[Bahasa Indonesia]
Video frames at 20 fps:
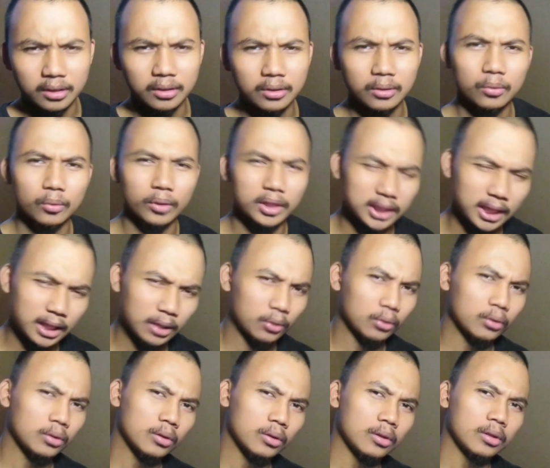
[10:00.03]
gue
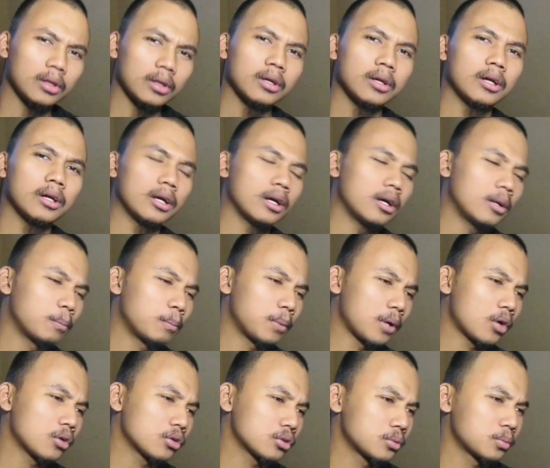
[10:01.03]
salut
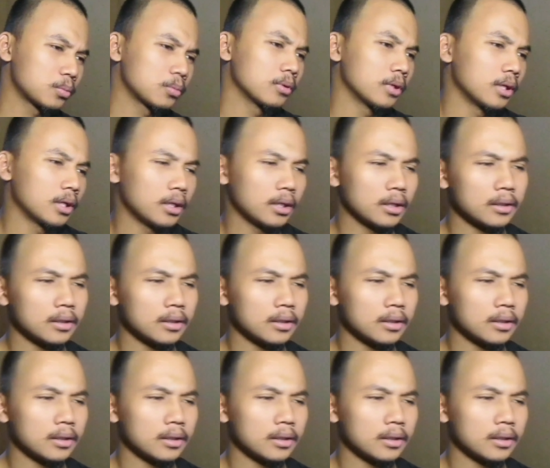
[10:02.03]
aplaus buat